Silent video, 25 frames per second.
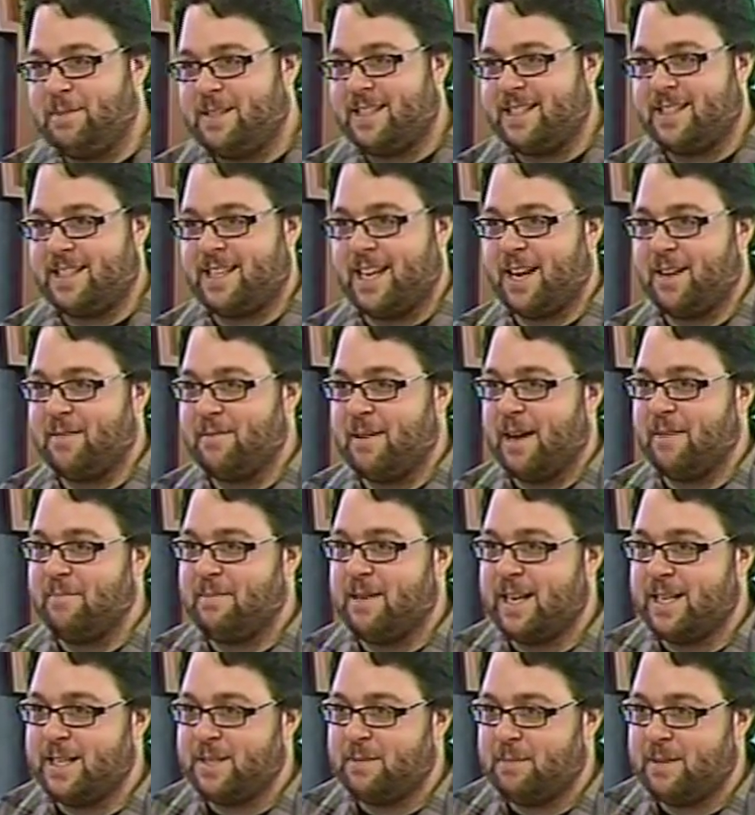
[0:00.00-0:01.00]
petit segment
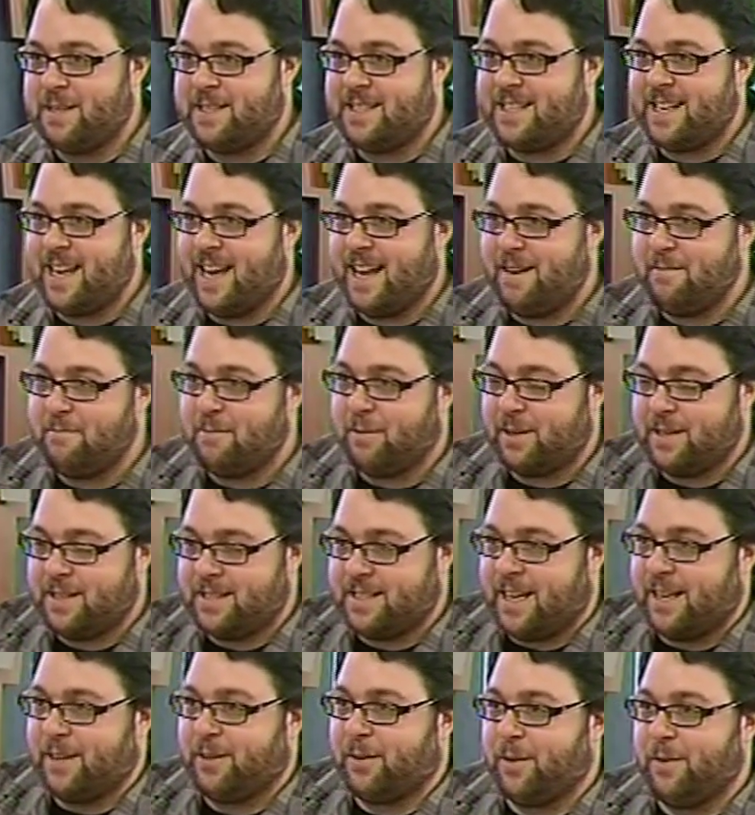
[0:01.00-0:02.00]
bien spécial pour
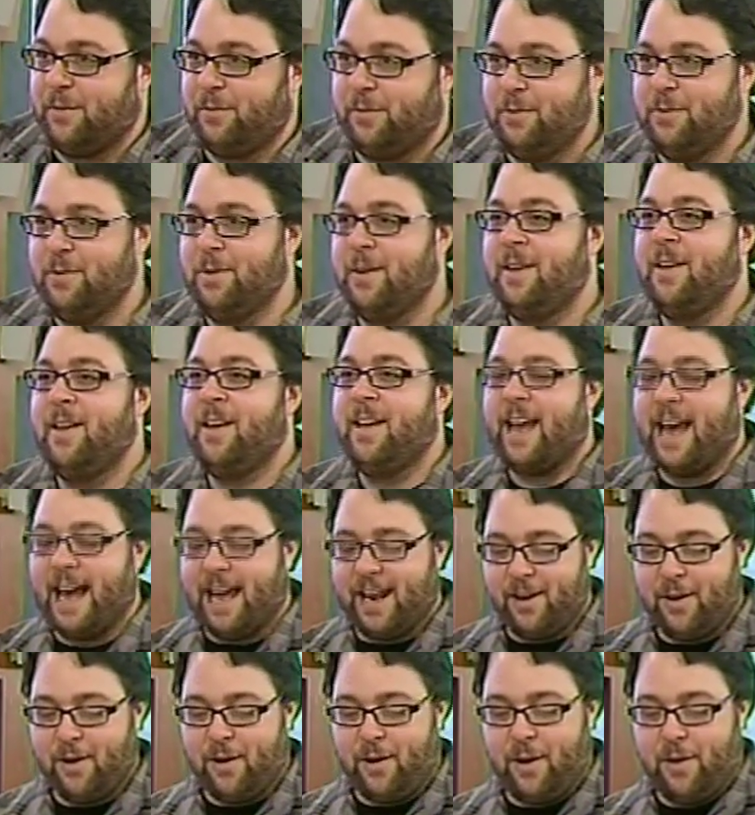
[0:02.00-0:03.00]
les entrevues.
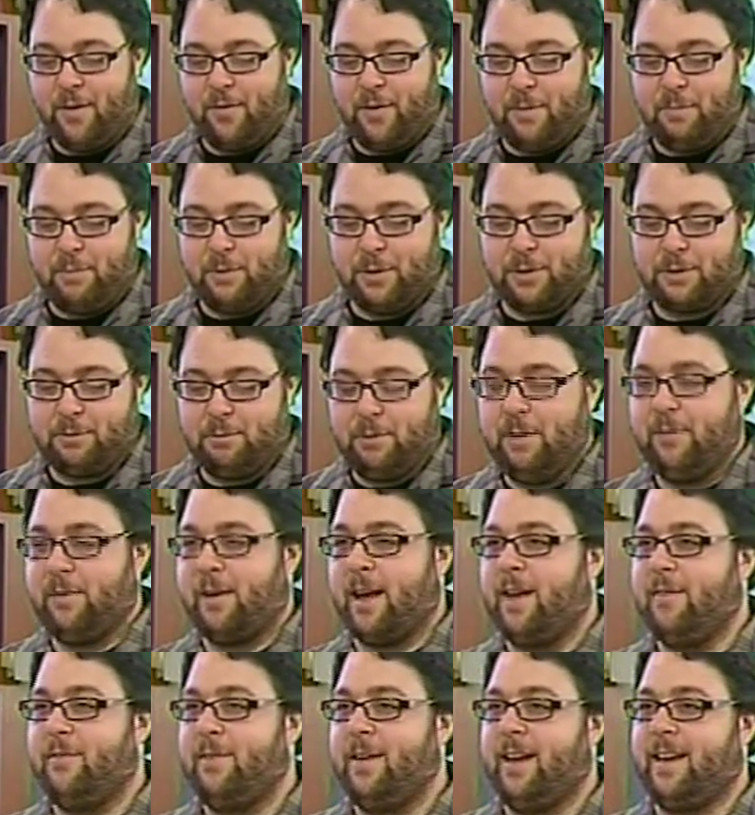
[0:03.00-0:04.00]
Alors, on va poursuivre
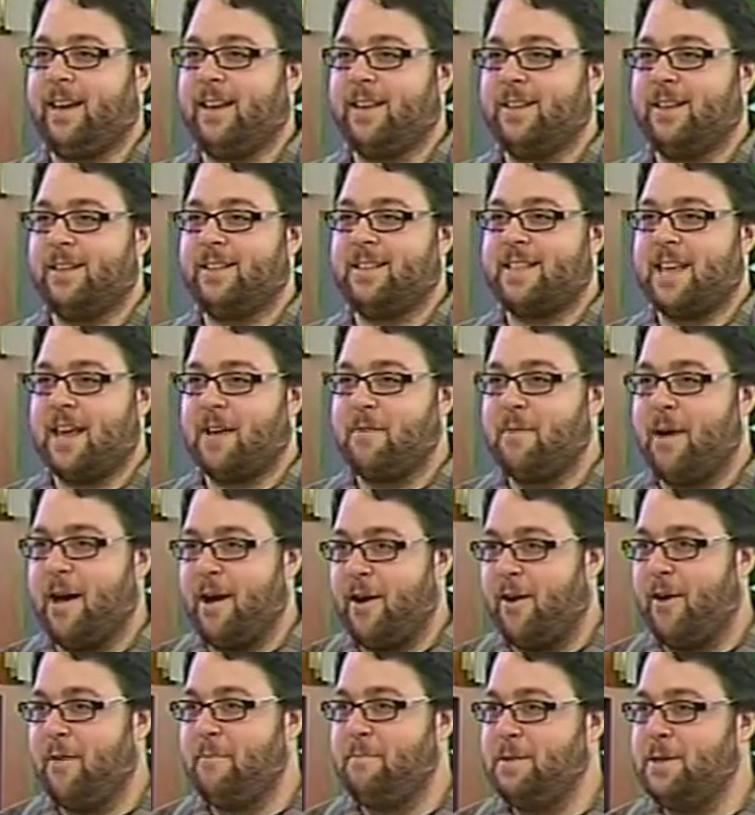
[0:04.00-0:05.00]
avec notre segment
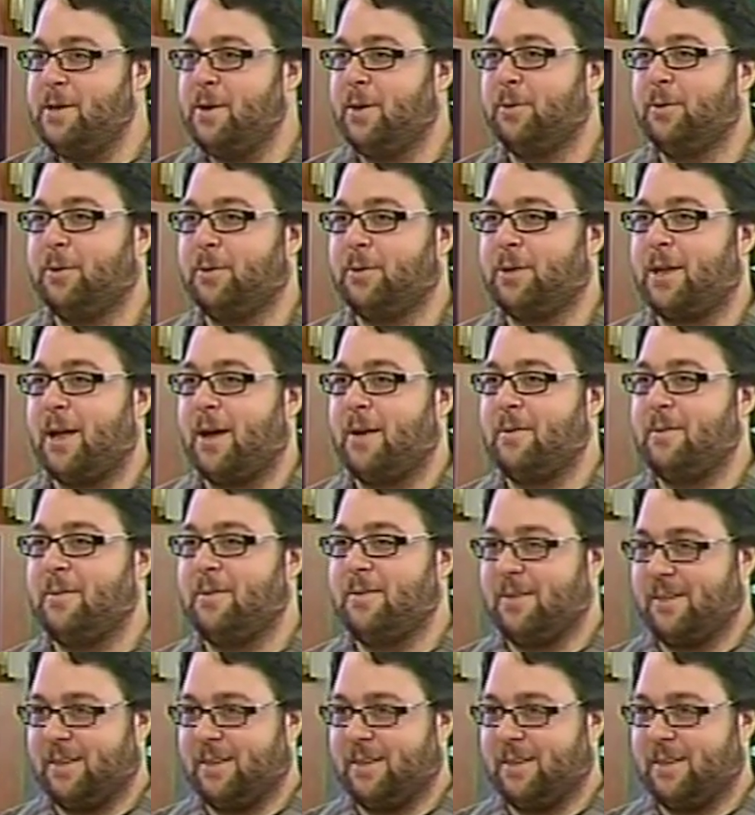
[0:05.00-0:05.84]
Opinion d'auteur.